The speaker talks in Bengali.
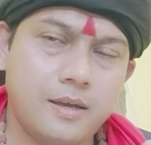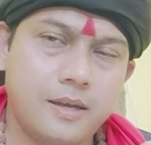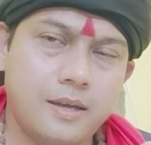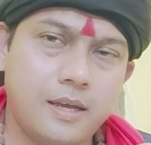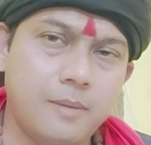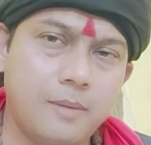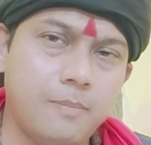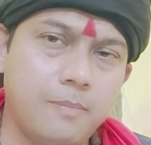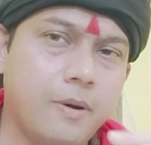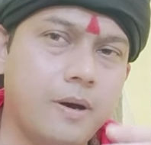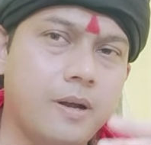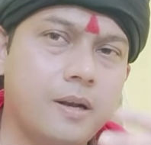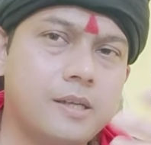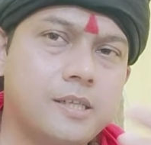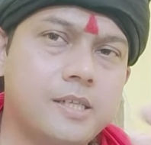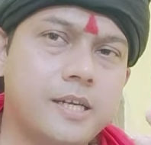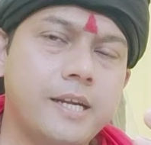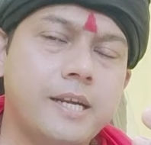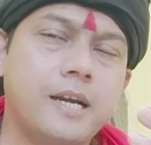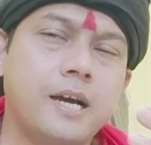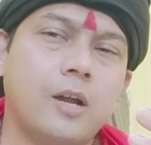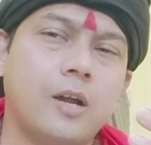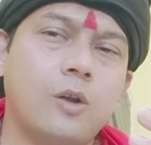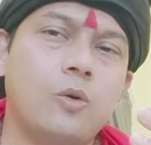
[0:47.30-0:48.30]
এবার
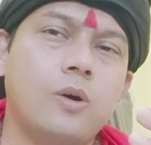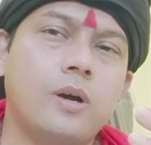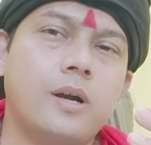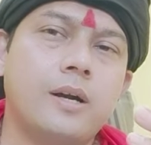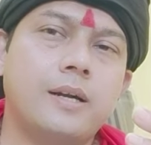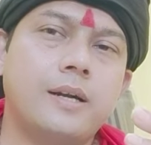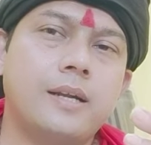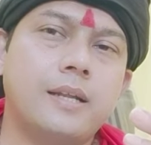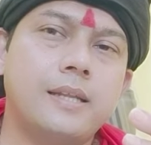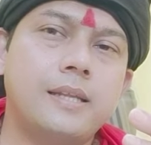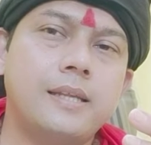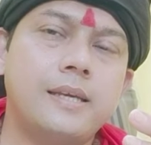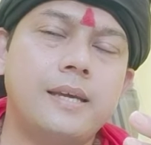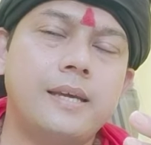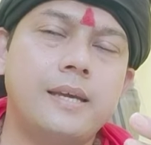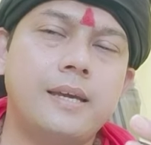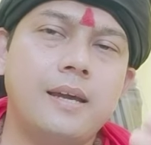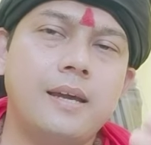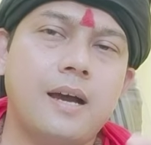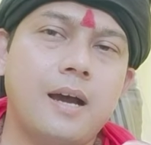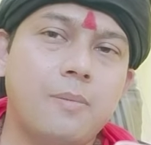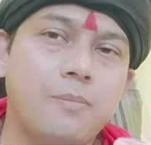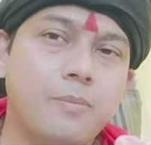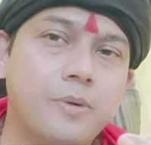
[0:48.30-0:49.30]
সেই কালো কার্ডটা দিয়ে
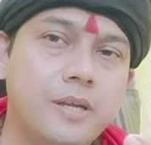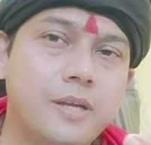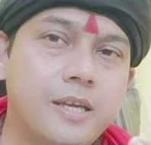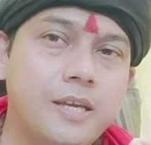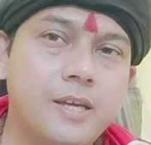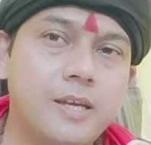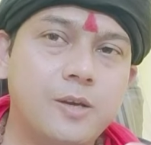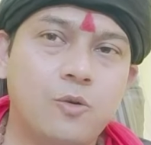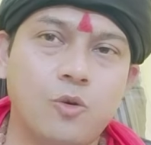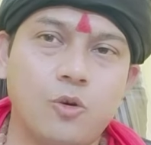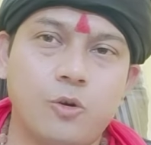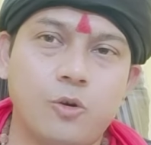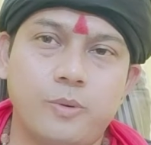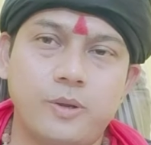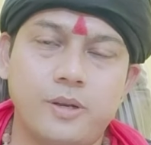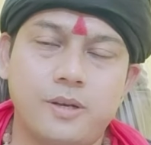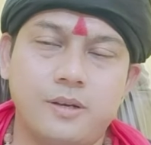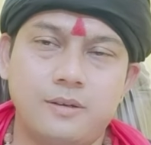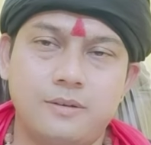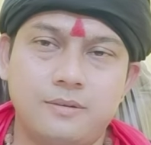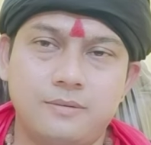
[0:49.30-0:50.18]
আপনি কি করবেন